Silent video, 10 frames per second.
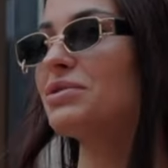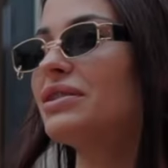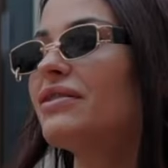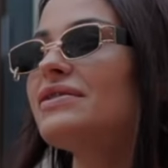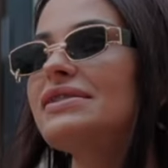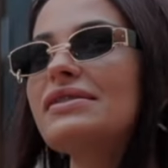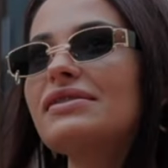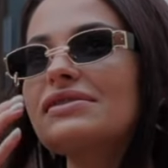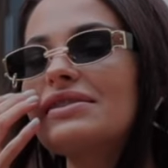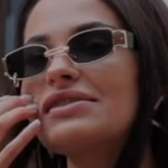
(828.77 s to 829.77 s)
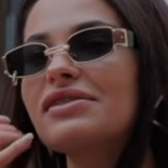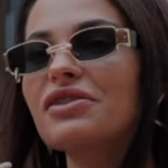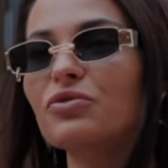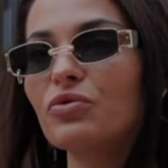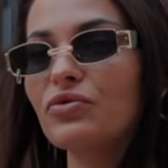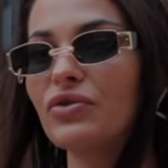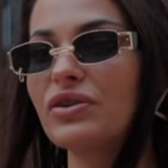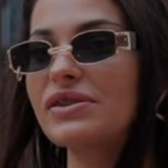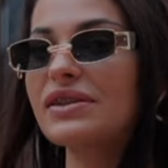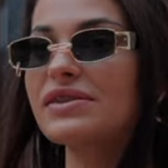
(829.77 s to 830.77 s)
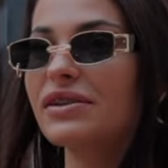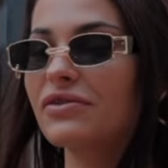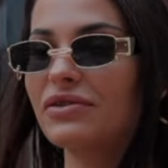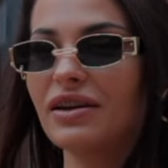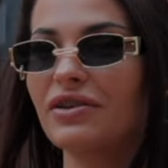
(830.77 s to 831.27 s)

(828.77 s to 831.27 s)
Мне нравится эстетика кофе, эстетика вина,